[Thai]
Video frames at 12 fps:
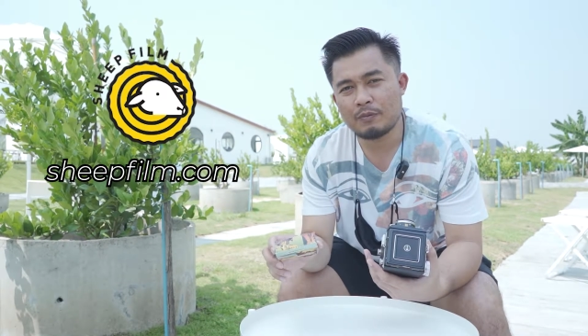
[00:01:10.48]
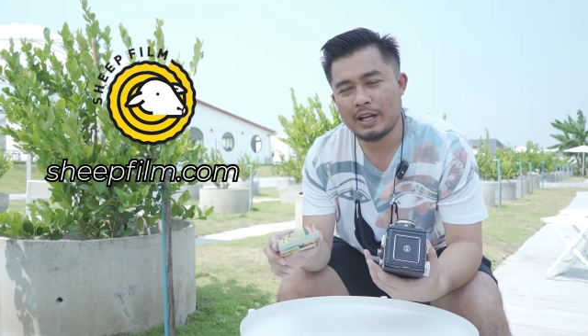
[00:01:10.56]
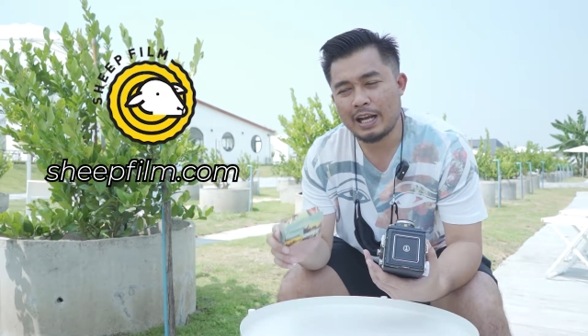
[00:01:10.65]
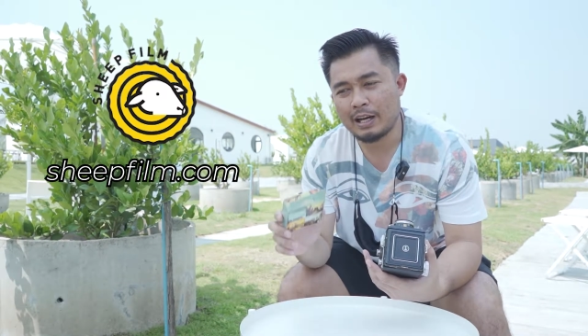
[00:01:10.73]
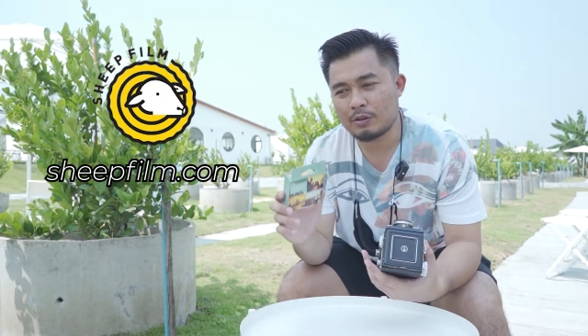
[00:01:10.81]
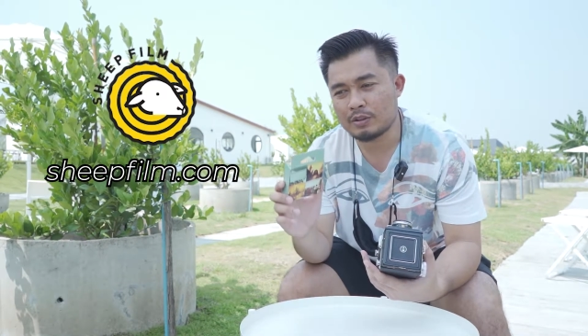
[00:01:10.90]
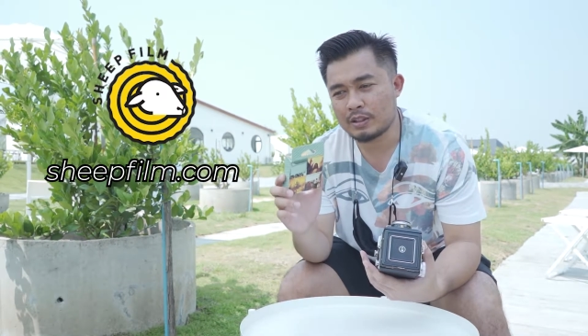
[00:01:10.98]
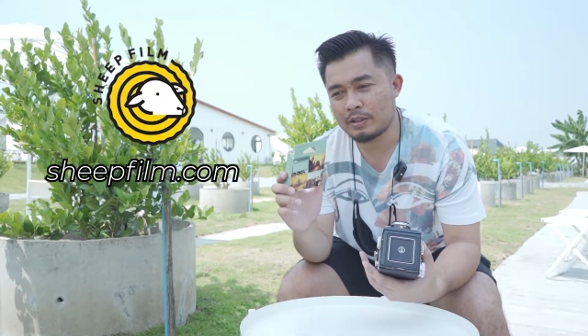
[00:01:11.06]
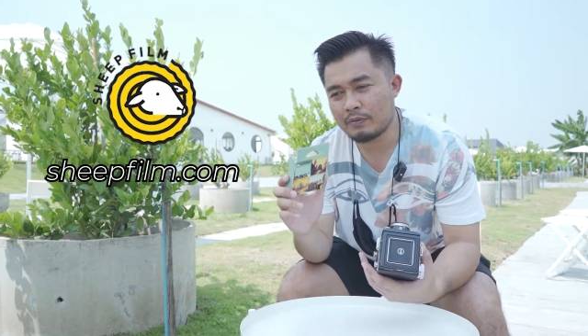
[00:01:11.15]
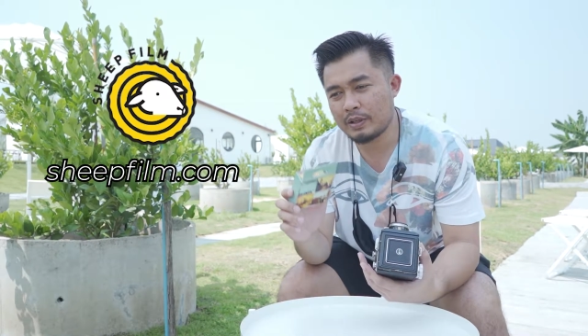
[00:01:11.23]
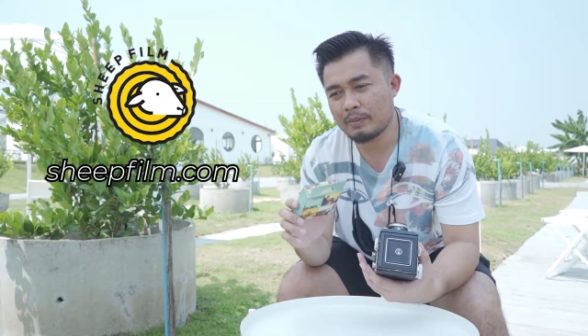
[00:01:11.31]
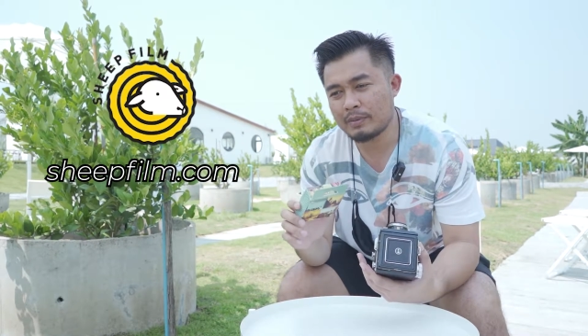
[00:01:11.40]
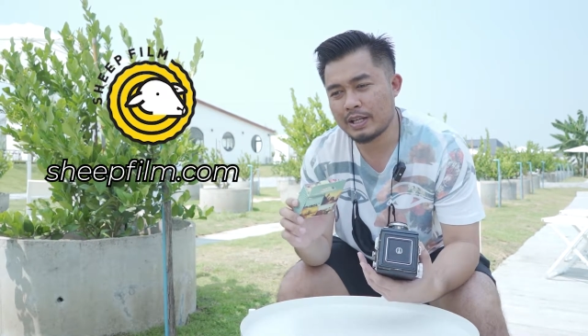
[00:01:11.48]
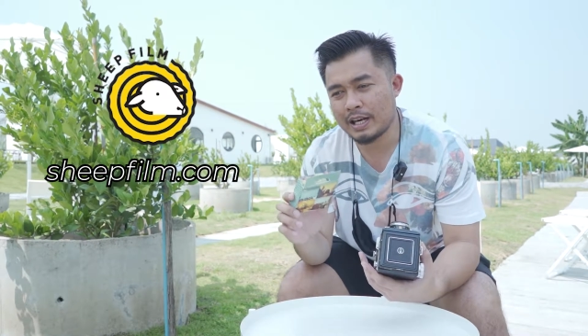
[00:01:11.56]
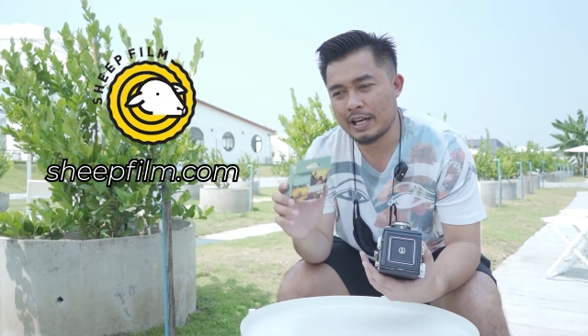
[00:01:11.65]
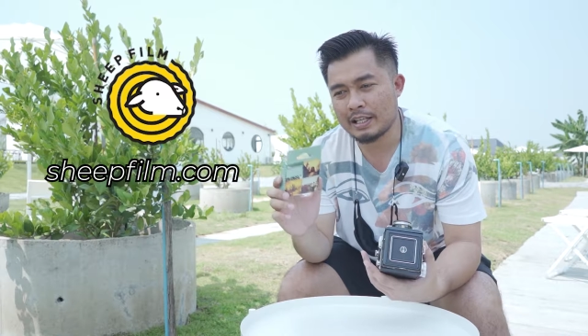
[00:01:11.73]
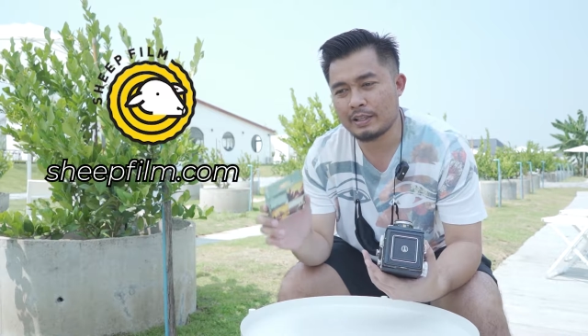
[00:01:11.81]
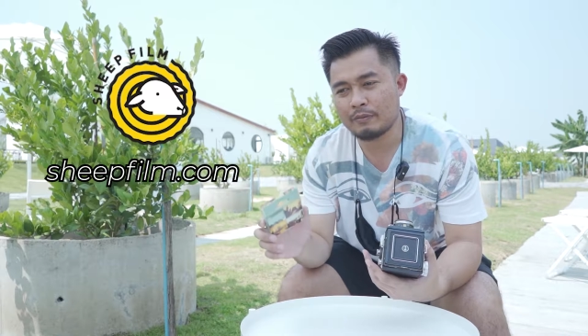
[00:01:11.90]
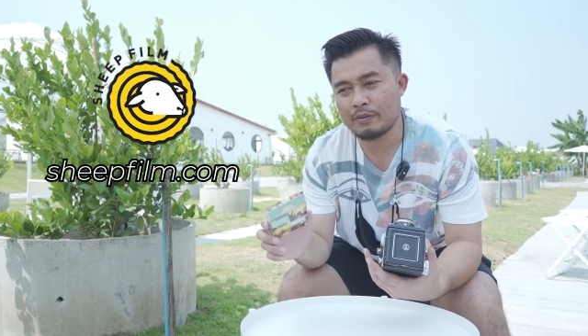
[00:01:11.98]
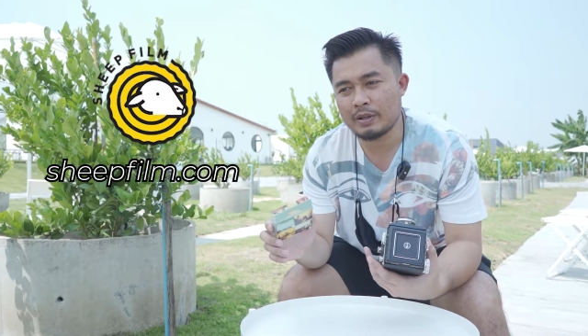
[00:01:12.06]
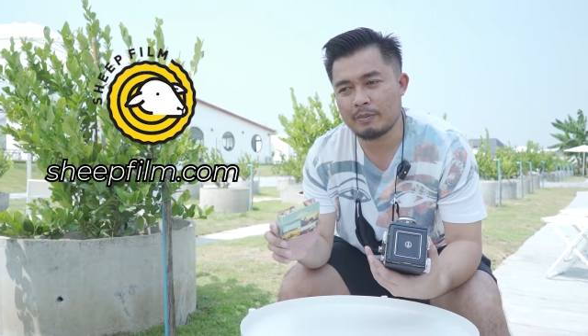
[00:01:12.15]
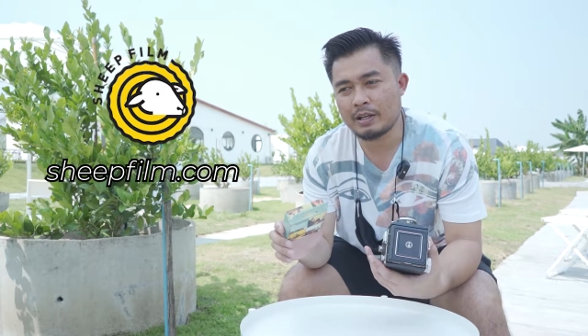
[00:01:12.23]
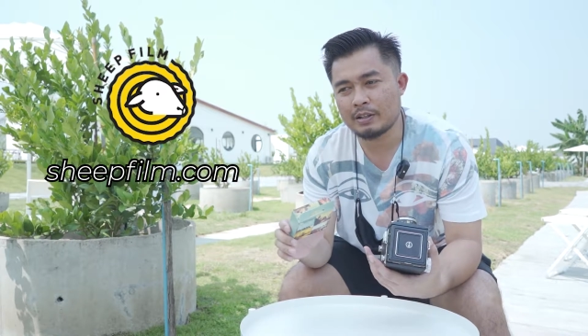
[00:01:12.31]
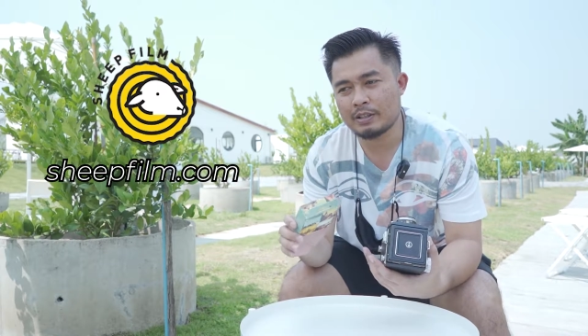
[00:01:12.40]
เวลาเราซื้อฟิล์มจากร้านชิปฟิล์
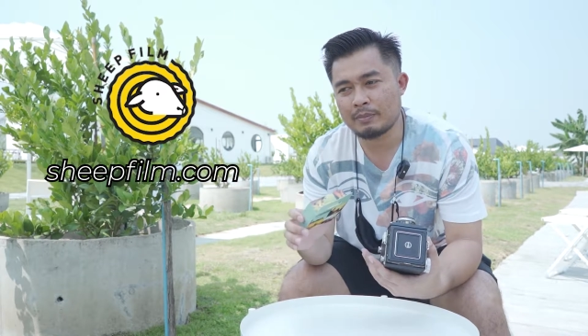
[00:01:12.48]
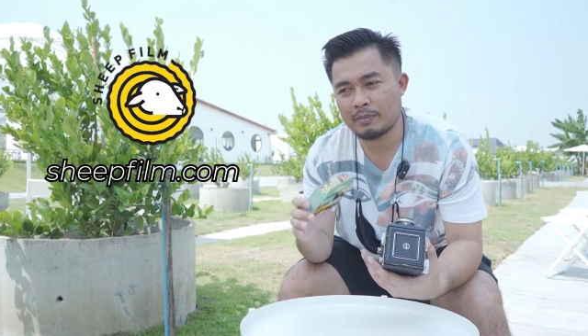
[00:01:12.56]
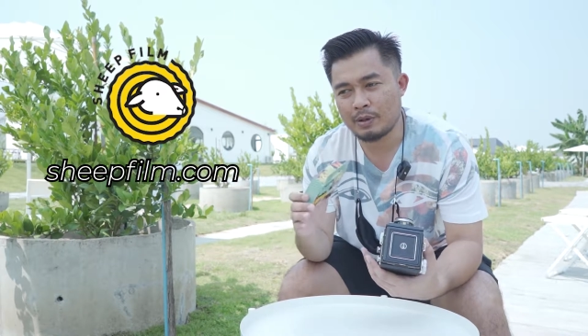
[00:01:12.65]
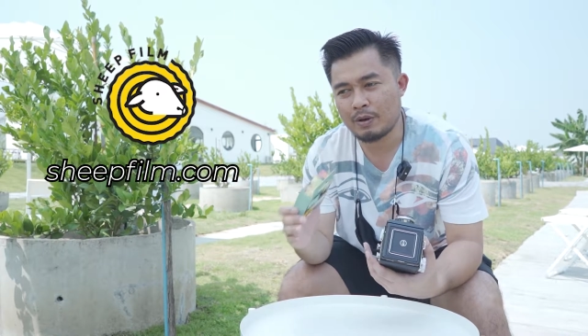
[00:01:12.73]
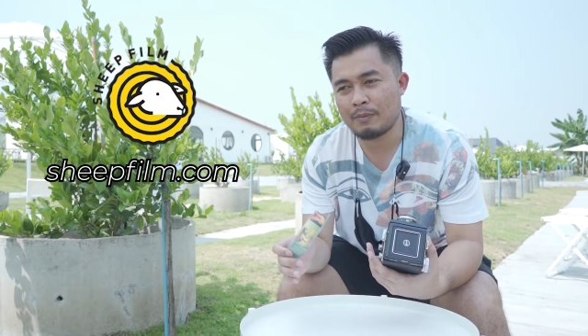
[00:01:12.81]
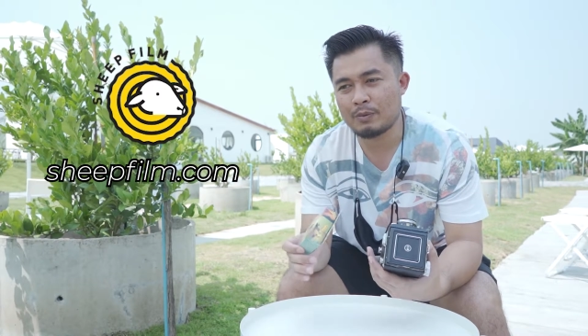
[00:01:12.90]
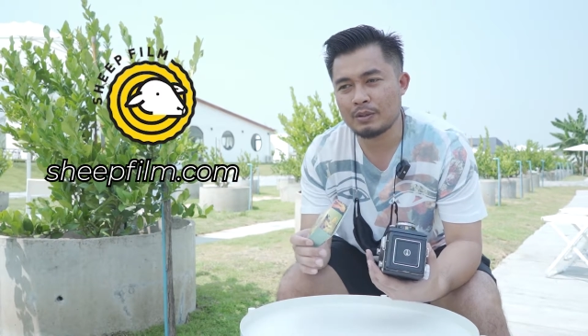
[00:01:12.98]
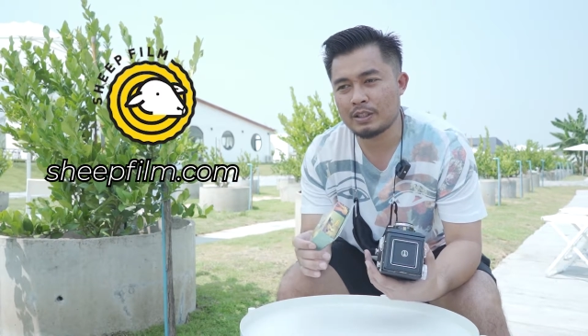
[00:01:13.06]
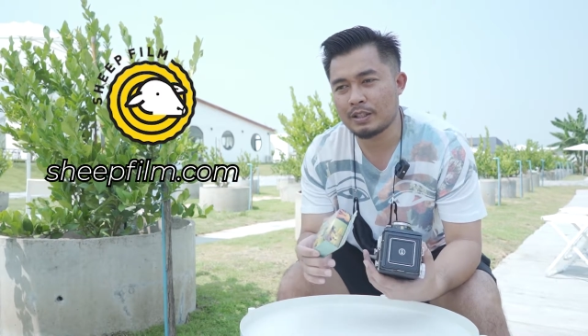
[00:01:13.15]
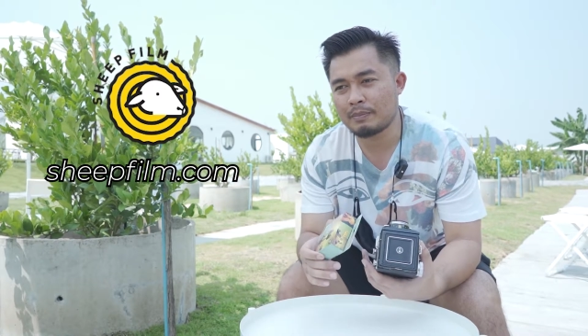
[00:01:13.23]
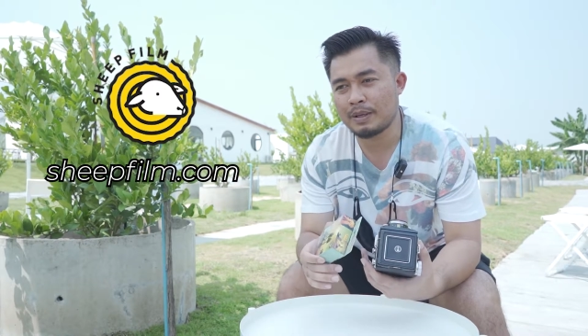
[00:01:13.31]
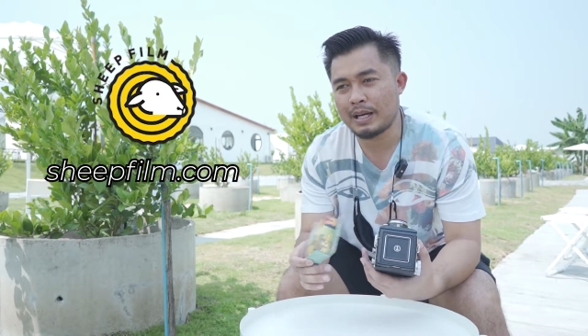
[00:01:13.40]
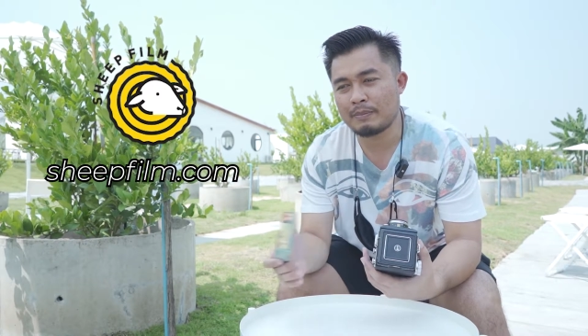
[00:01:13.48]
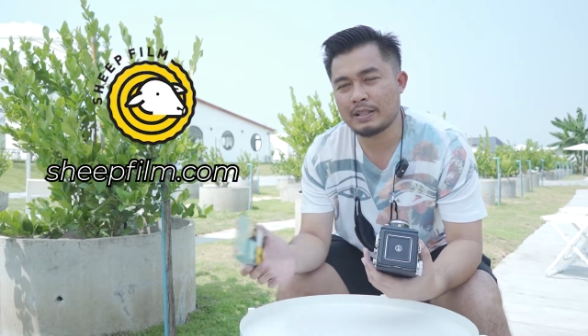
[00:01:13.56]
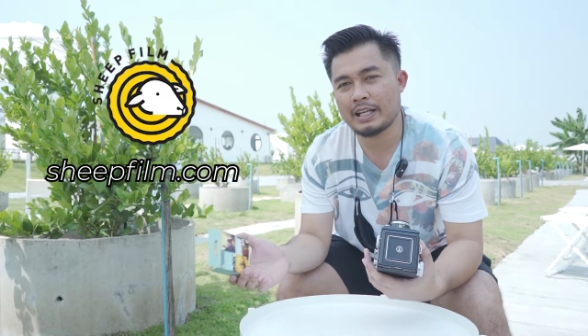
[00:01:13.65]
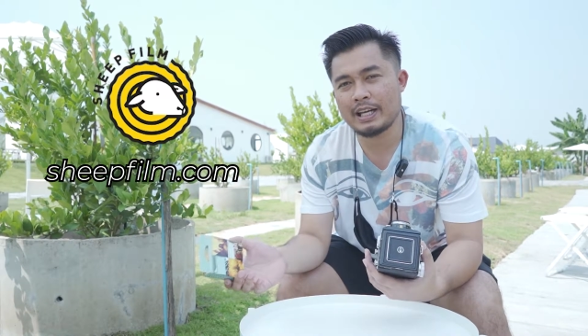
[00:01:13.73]
มแล้วจะมีความรู้สึกประทับใจ